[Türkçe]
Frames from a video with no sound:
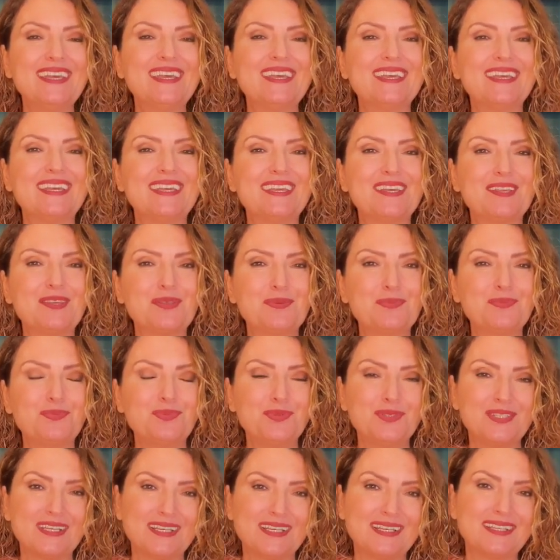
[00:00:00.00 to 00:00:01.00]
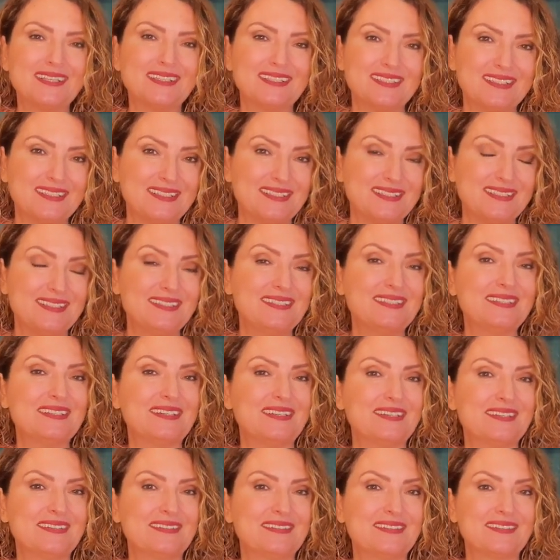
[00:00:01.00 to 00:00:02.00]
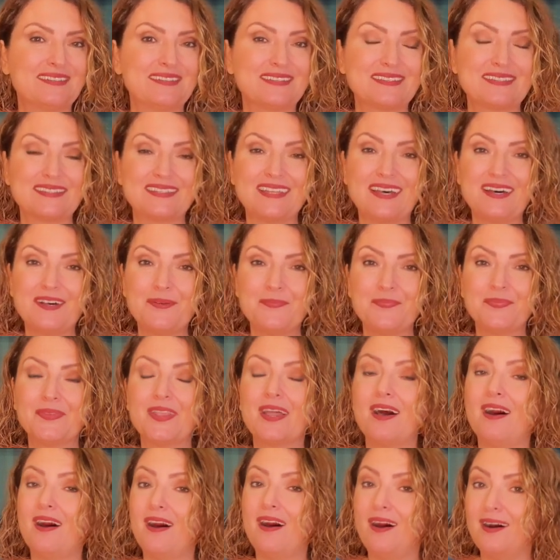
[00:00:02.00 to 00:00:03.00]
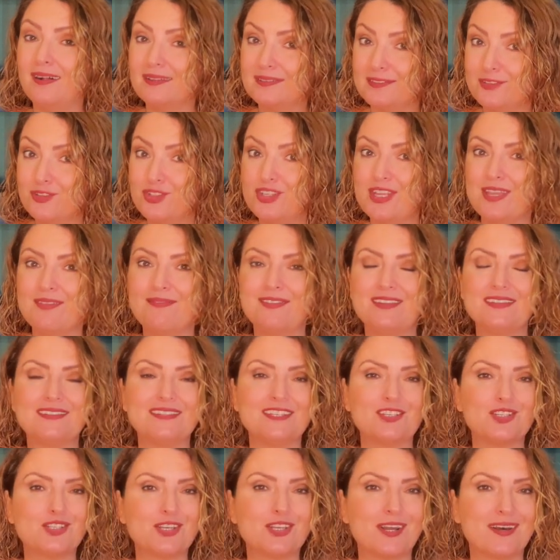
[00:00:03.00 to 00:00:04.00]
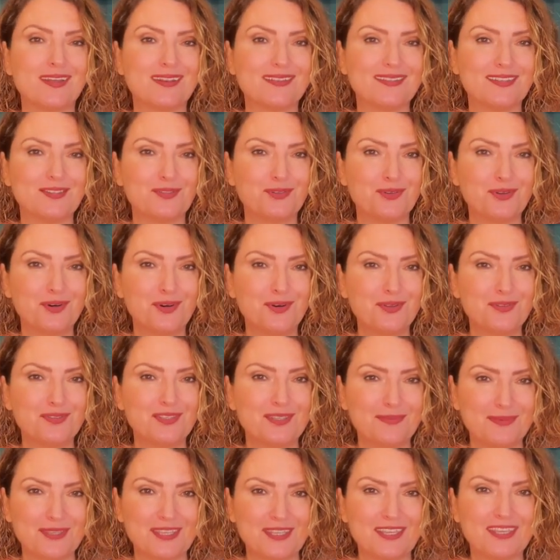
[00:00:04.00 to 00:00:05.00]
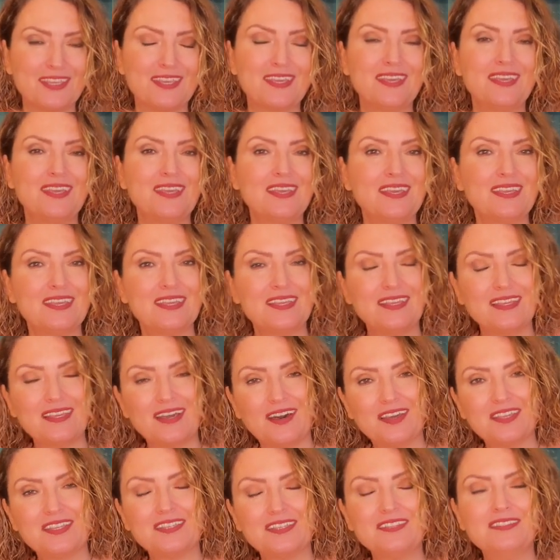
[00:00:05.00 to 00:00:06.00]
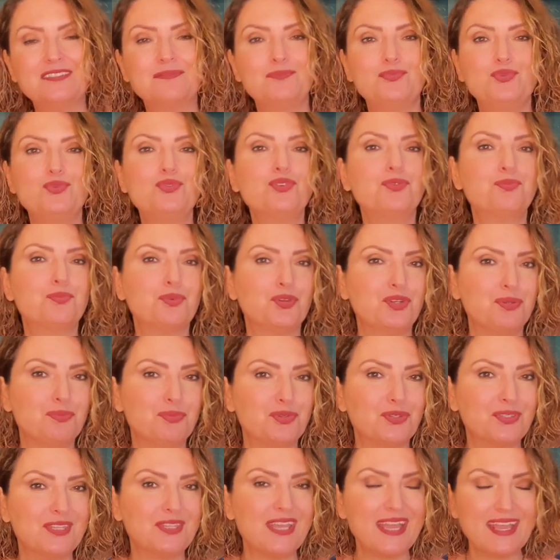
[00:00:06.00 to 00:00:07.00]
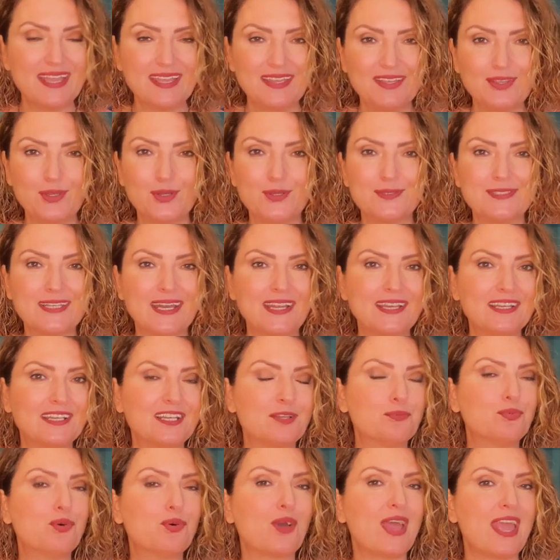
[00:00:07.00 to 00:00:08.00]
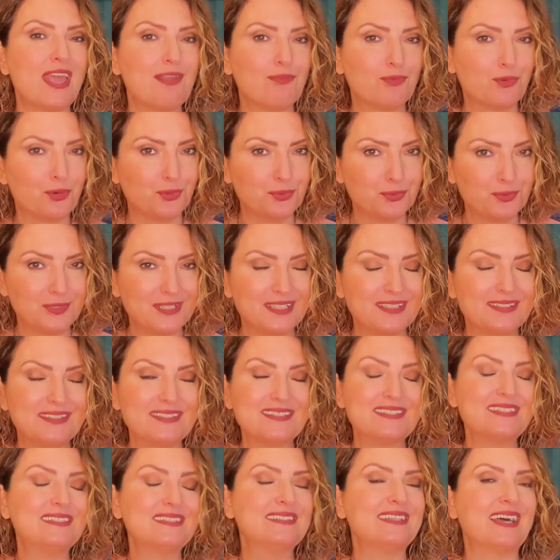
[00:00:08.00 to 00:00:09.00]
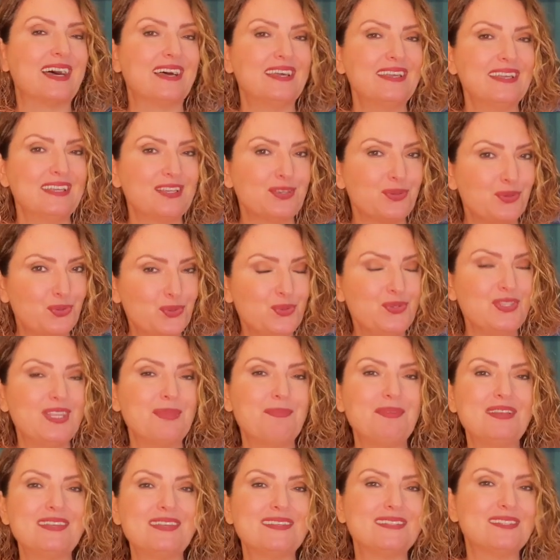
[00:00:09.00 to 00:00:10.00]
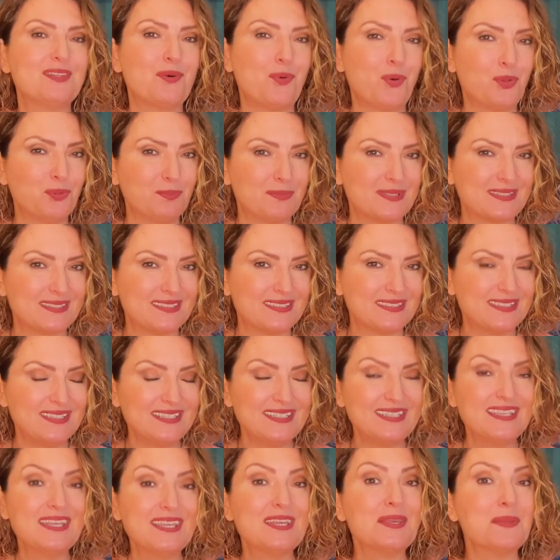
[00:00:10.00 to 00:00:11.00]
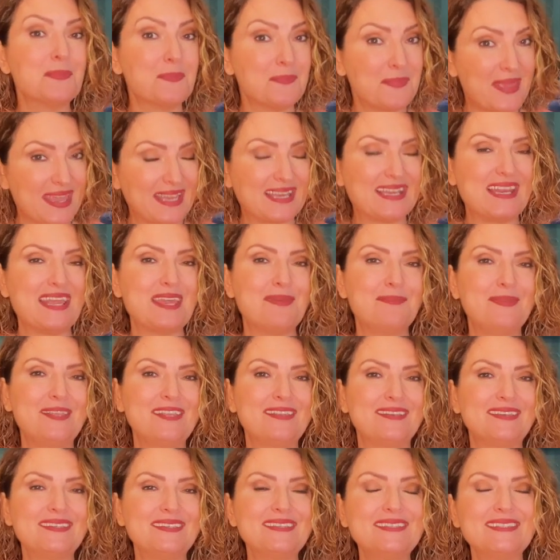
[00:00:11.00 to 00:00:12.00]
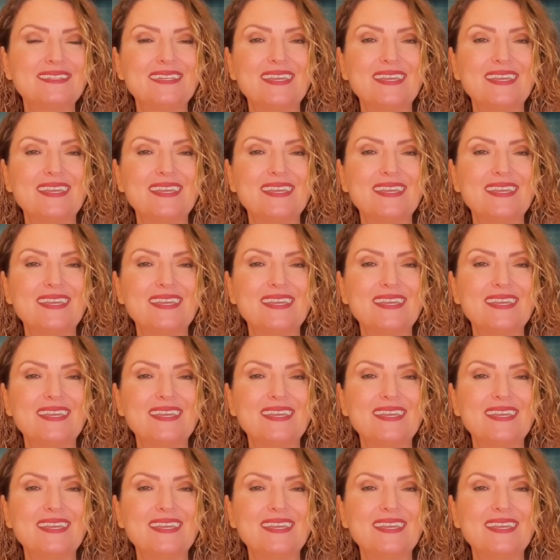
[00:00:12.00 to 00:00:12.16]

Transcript: E, bu da e, sizin haritanızda 6. eviniz işaret ediyor. Tabii ki ayın büyük bölümünde özellikle bu ev konularınızın da gündeminizde olmasını bekleyebiliriz.